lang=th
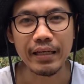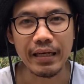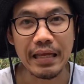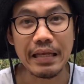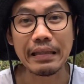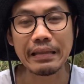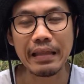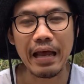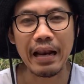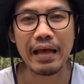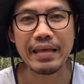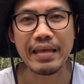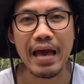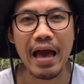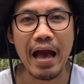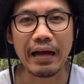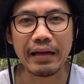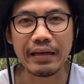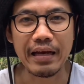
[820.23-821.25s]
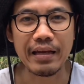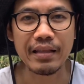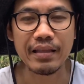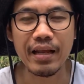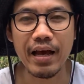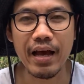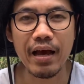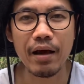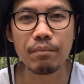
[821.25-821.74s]
ดินแต่ละอย่างนั้น
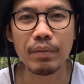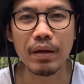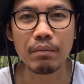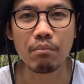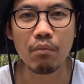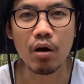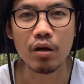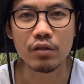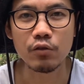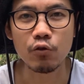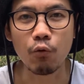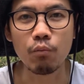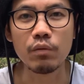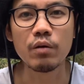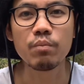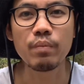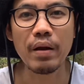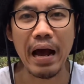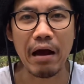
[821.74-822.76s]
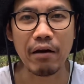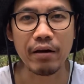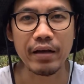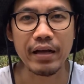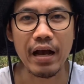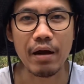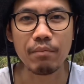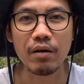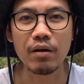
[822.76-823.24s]
นะฮะมันเหมาะสมหรือเปล่านะ
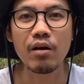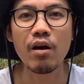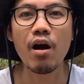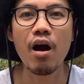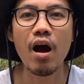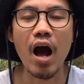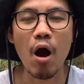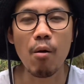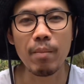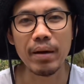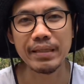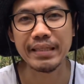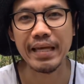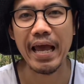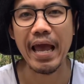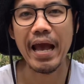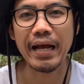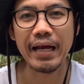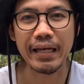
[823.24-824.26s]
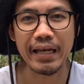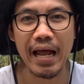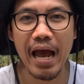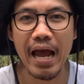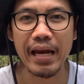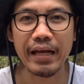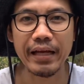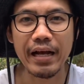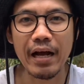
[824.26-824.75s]
ครับ แล้วก็เอามาแชร์กันได้
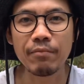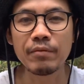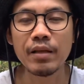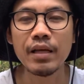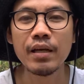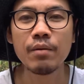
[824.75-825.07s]
นะครับ